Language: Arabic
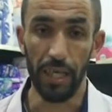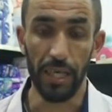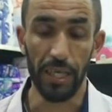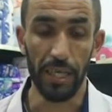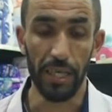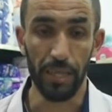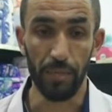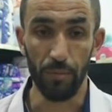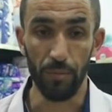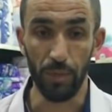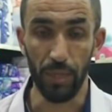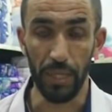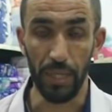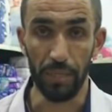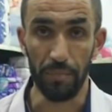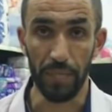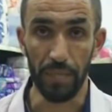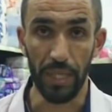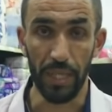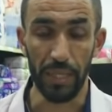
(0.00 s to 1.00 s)
أنا
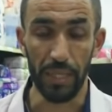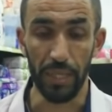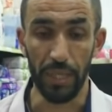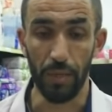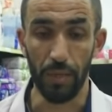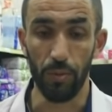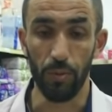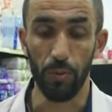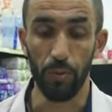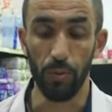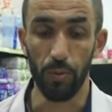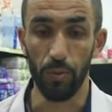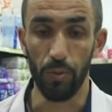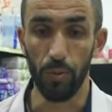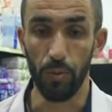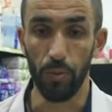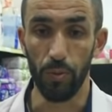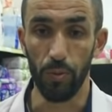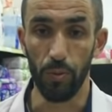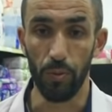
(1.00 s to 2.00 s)
كمدير مدرسة
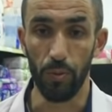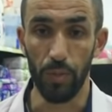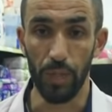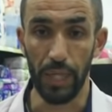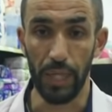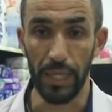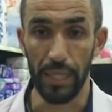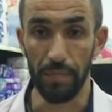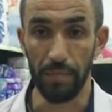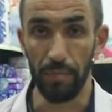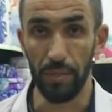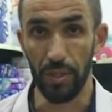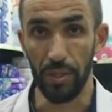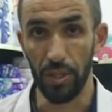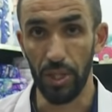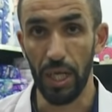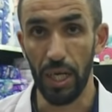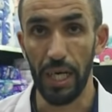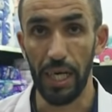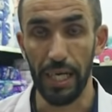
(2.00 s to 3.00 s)
ويعني
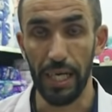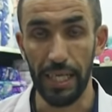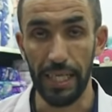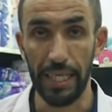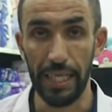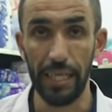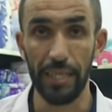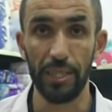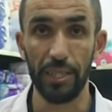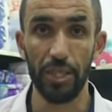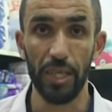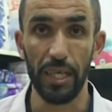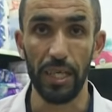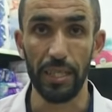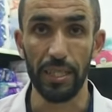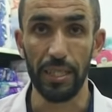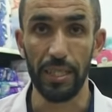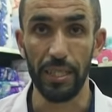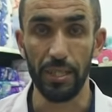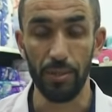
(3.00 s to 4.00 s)
بشهار يعني عندي
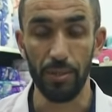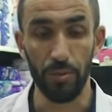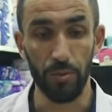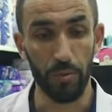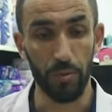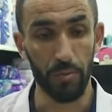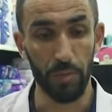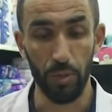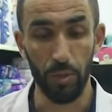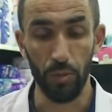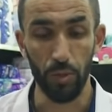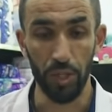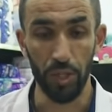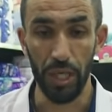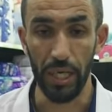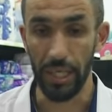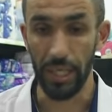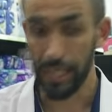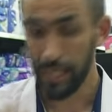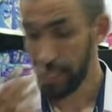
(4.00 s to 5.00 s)
شهريتي ومدخول
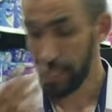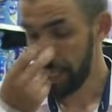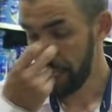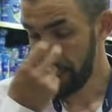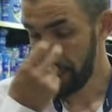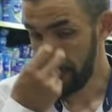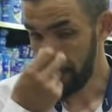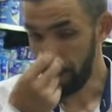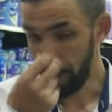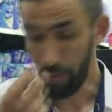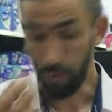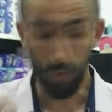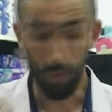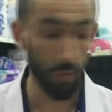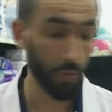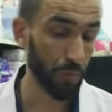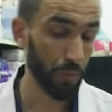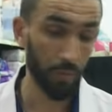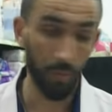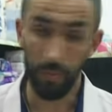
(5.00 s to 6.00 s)
شهري
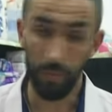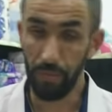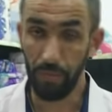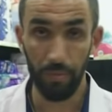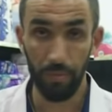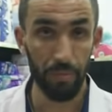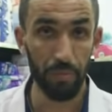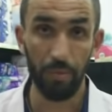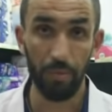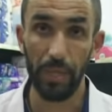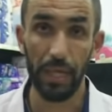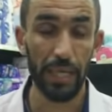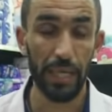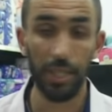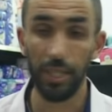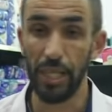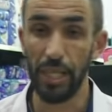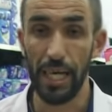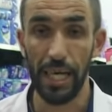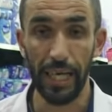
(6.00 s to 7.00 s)
وما
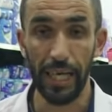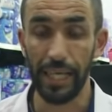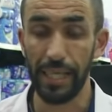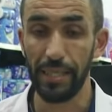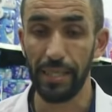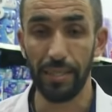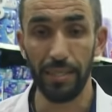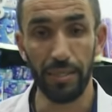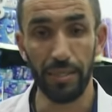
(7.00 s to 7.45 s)
راناش لاحقين